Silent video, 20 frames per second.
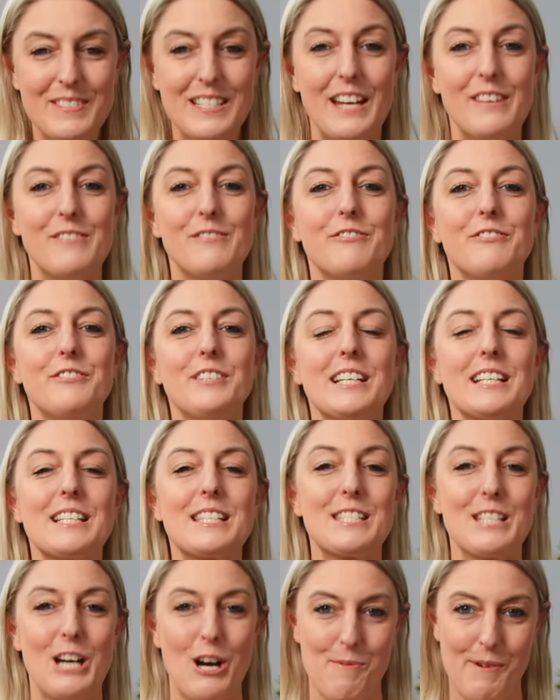denn wir
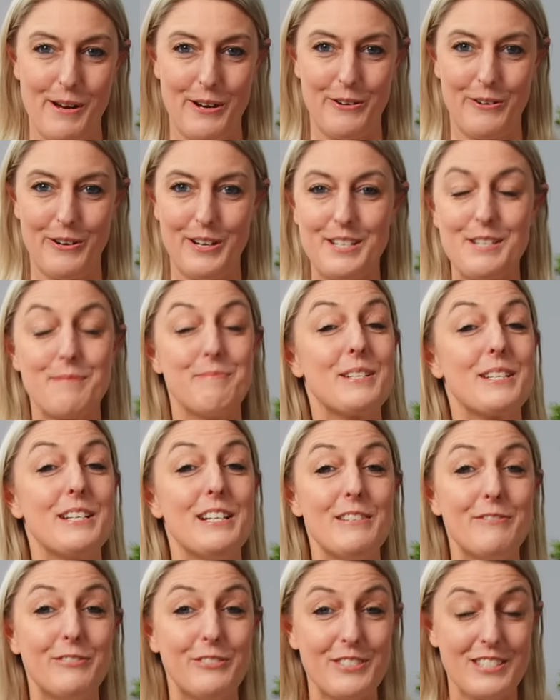zaubern heute mit
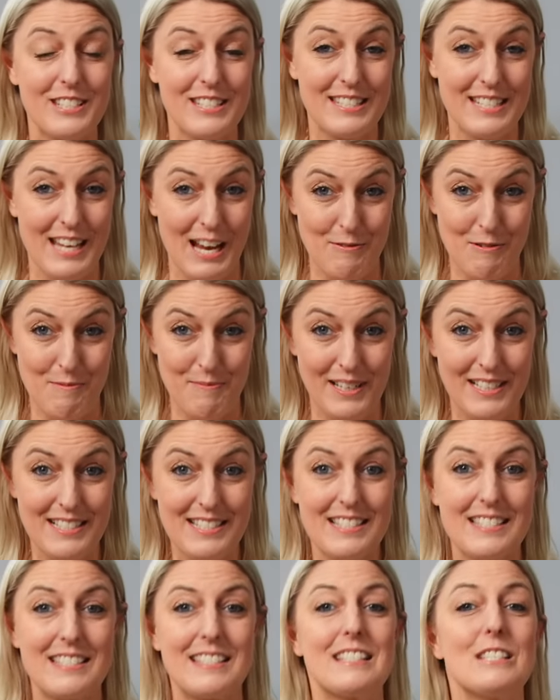Hilfe unseres
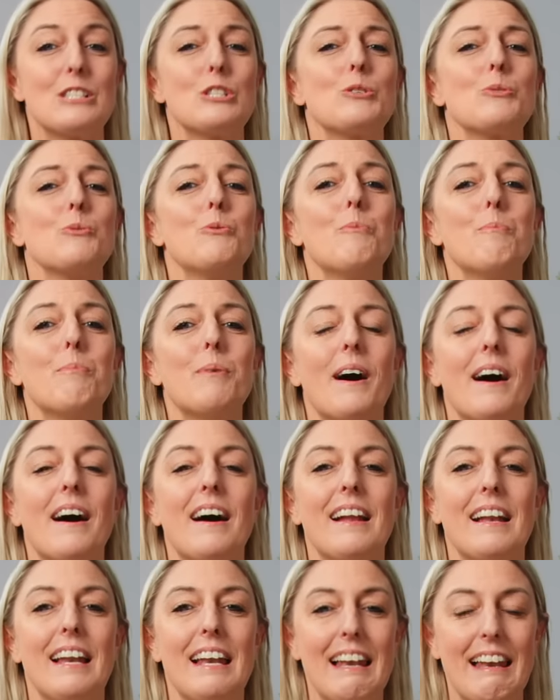Thermomixes einen super
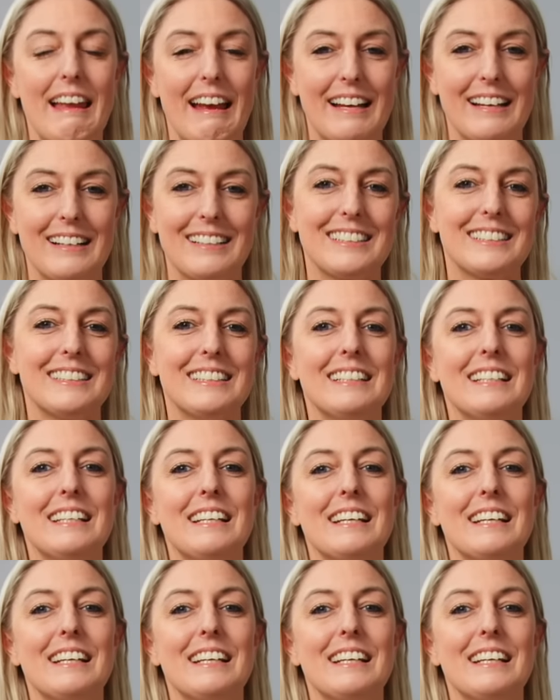leckeren